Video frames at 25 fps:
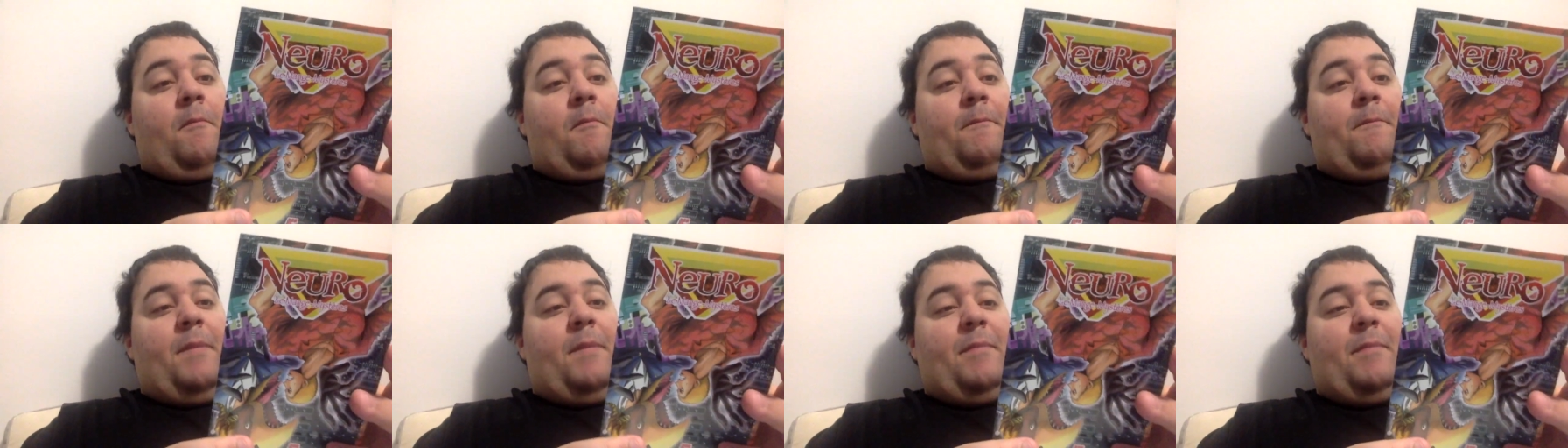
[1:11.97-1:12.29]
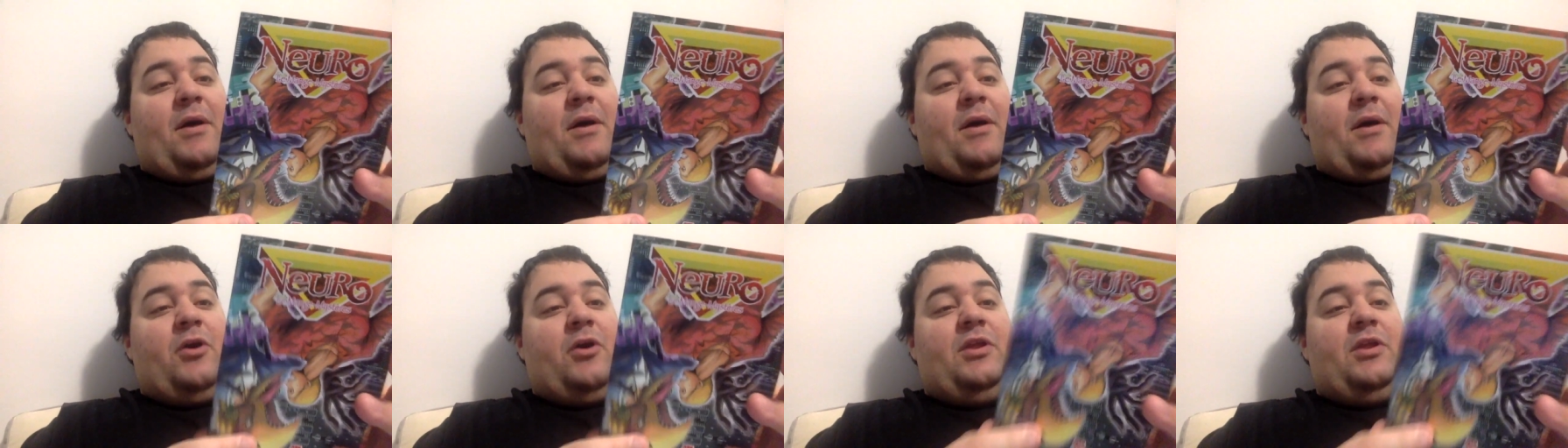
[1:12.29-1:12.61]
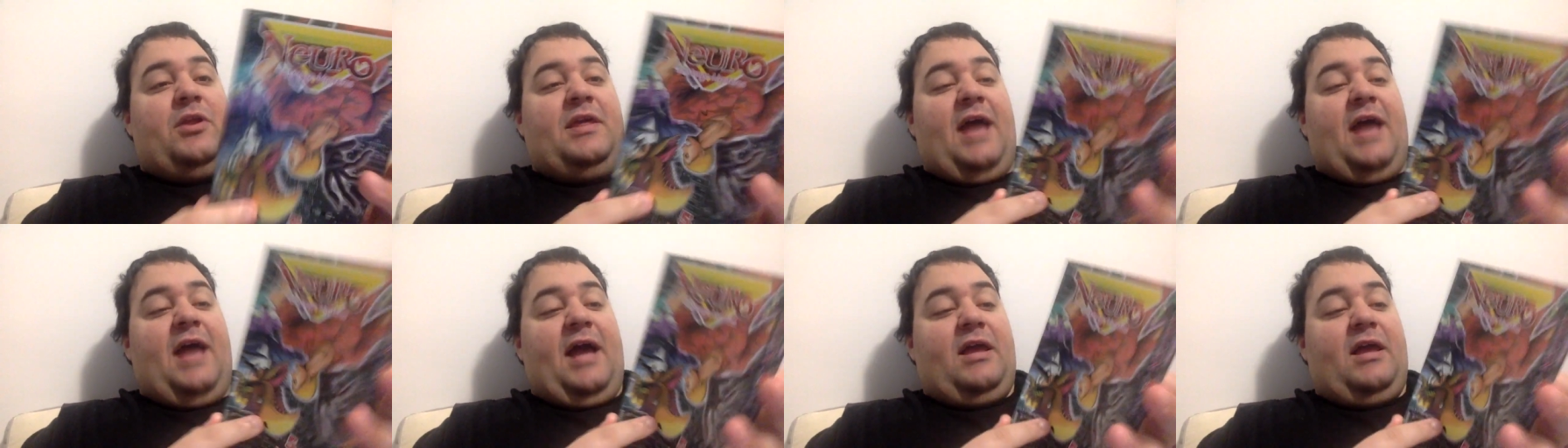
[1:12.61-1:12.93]
par une
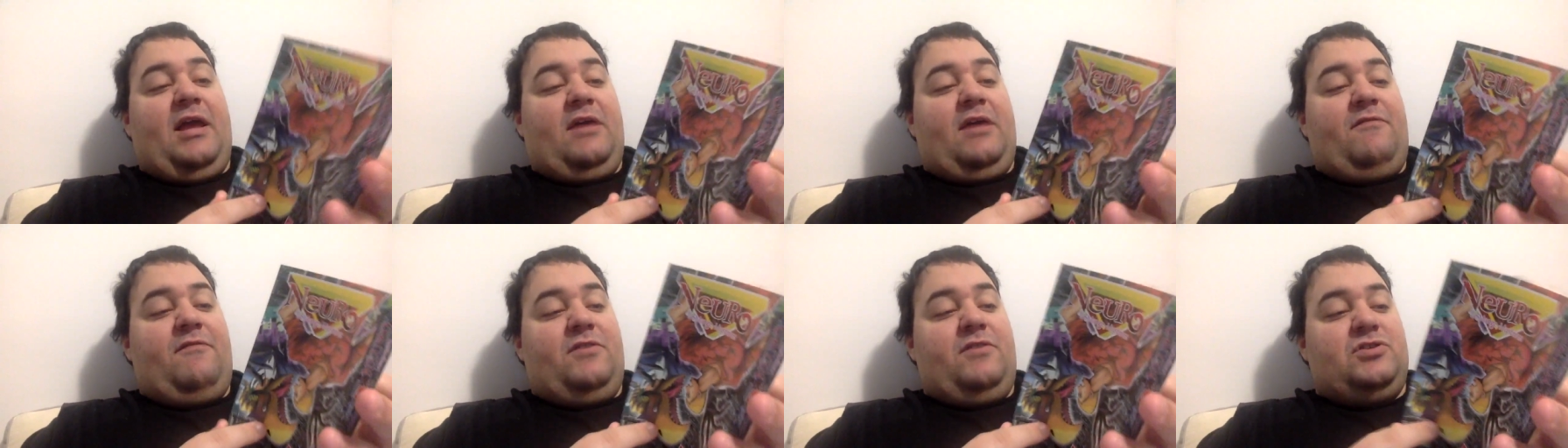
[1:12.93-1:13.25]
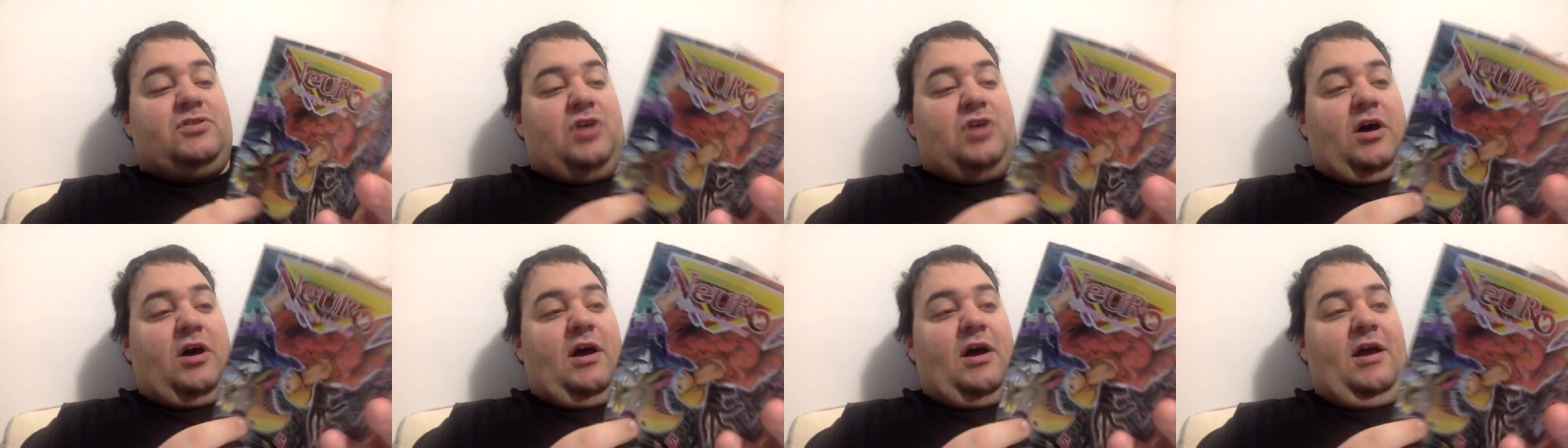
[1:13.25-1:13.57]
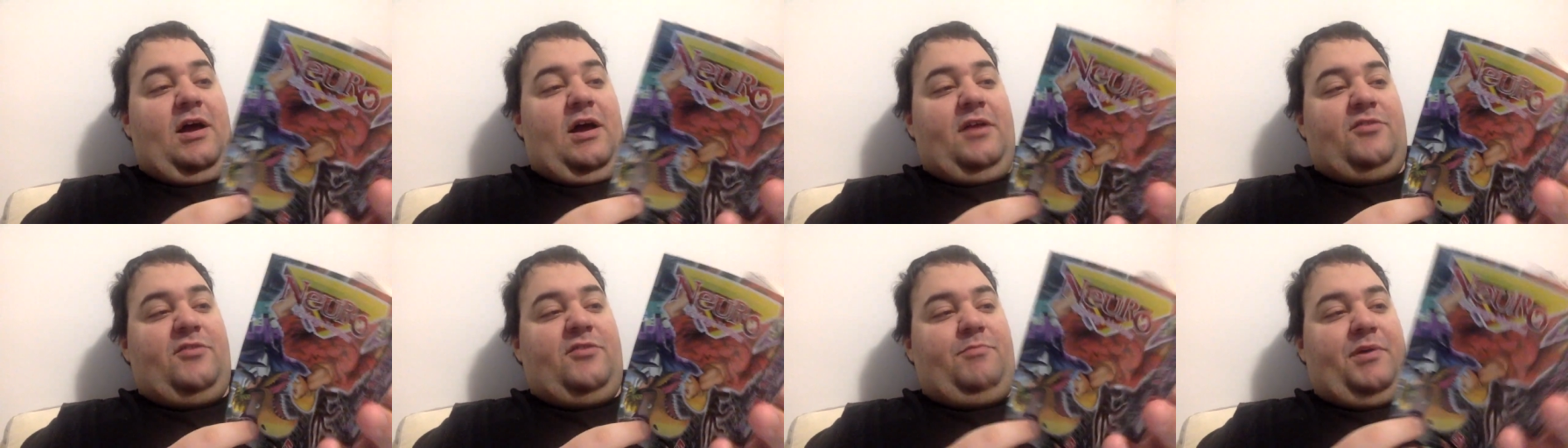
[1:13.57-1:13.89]
gang qui fait genre
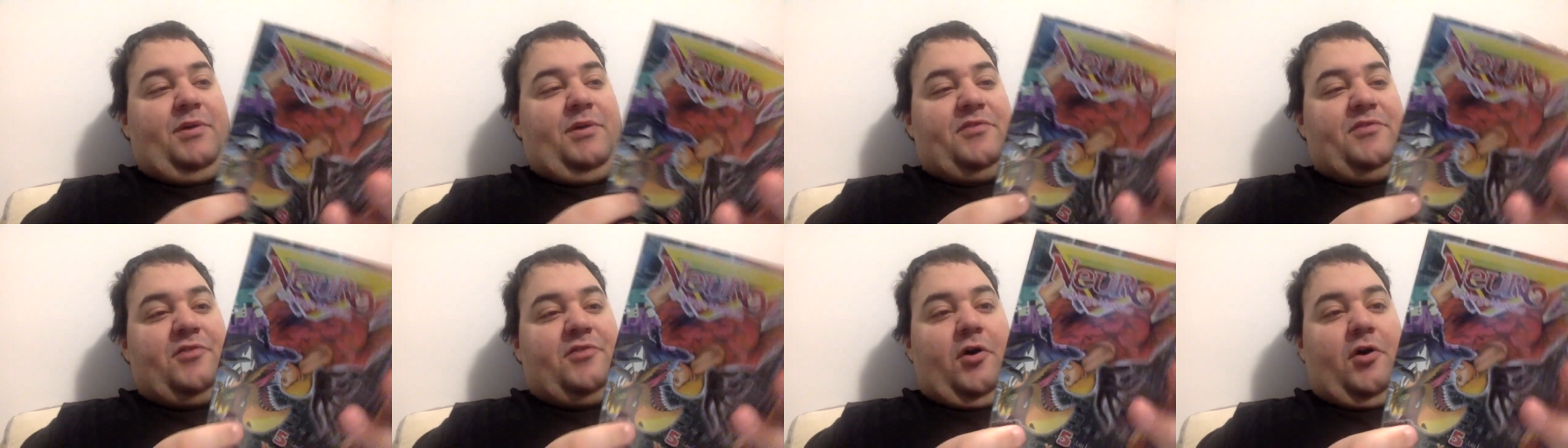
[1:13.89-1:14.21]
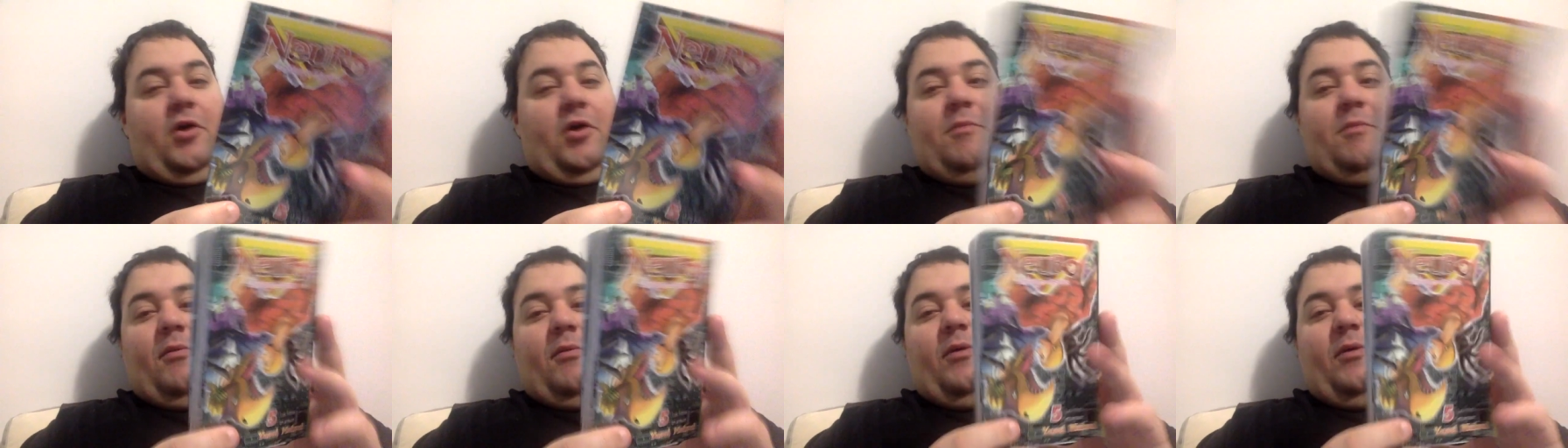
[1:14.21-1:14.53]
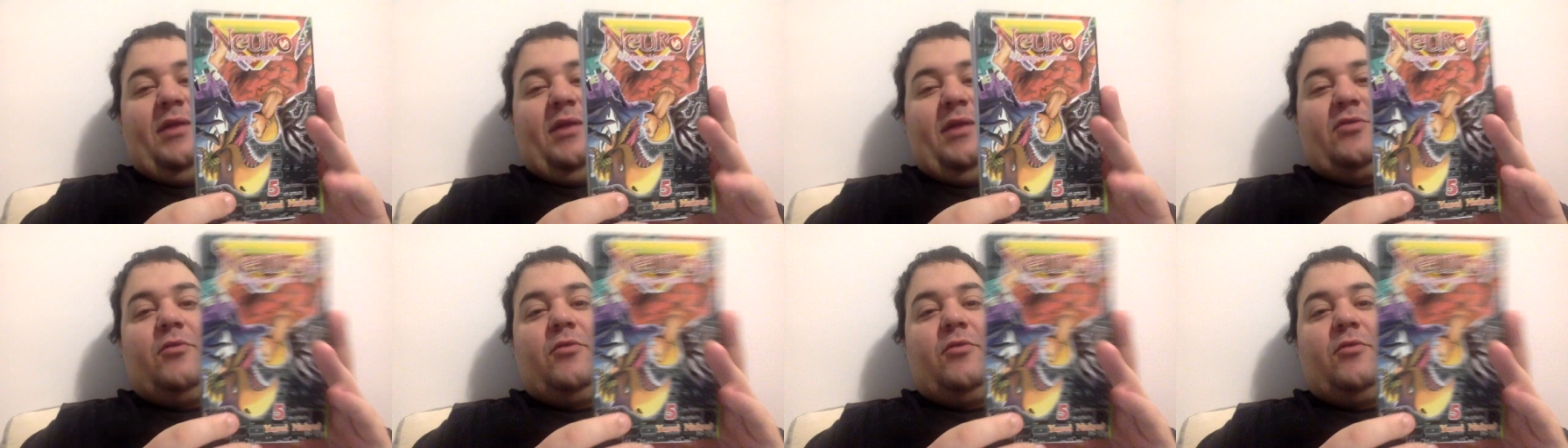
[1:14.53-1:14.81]
Tu passeras le mot à ton